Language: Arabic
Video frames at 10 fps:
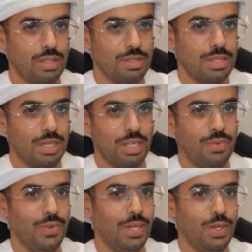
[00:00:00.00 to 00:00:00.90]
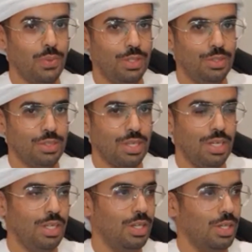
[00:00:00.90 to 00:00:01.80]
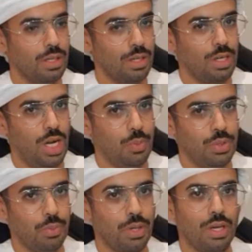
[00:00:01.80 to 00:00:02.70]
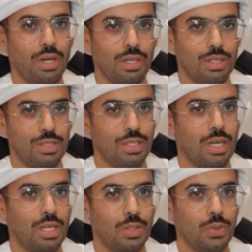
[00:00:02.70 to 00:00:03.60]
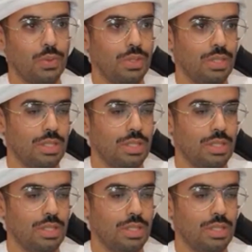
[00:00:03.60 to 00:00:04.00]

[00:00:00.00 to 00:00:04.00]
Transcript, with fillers: سنه 2021 كل عام وانتم بخير ان شاء الله تكون